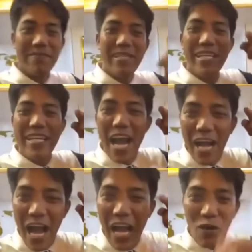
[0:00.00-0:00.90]
Yang
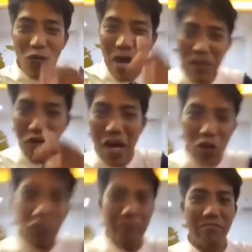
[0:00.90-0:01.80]
kagaguhan mo
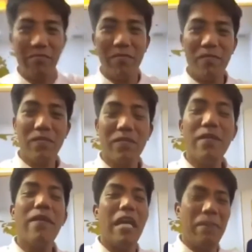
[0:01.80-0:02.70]
ngayon,
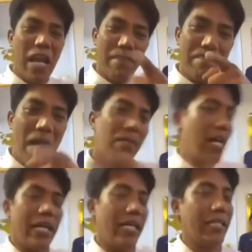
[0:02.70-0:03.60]

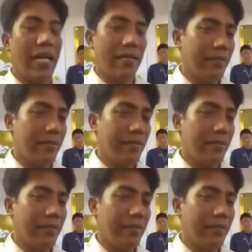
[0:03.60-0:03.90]
ipinagmamalaki kita.